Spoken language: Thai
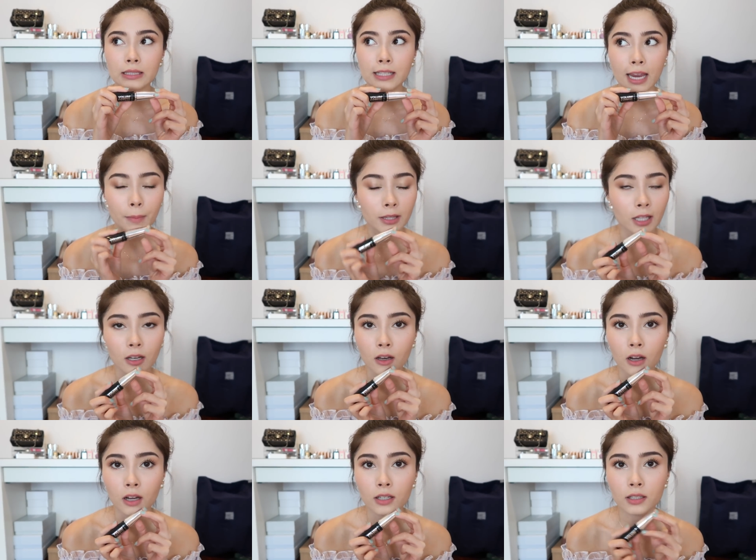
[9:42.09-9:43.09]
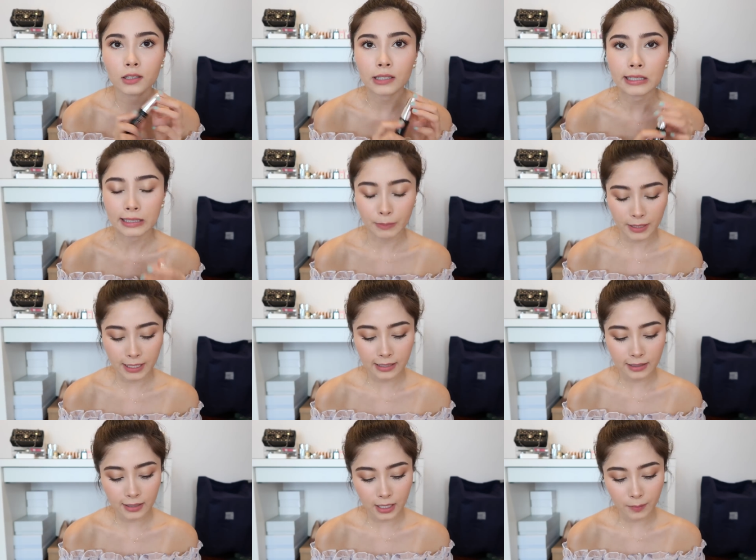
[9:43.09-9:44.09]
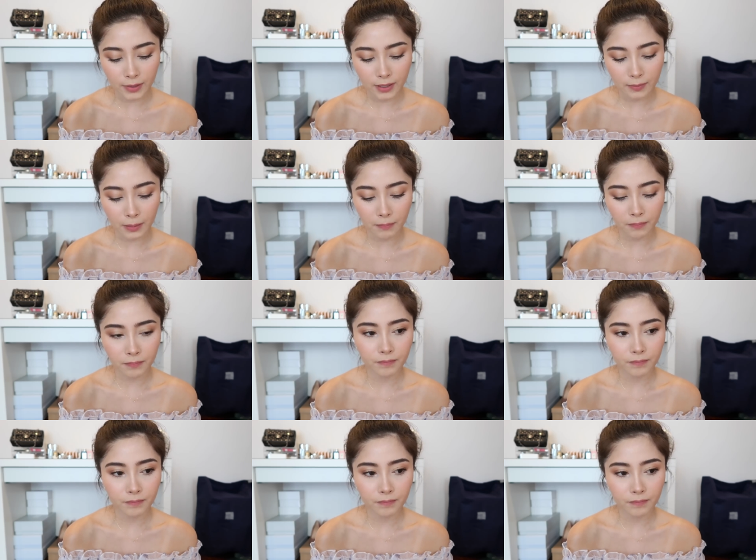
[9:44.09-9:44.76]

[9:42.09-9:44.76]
ใช้มาตลอดจริงๆมันดีจริงๆมันแบบ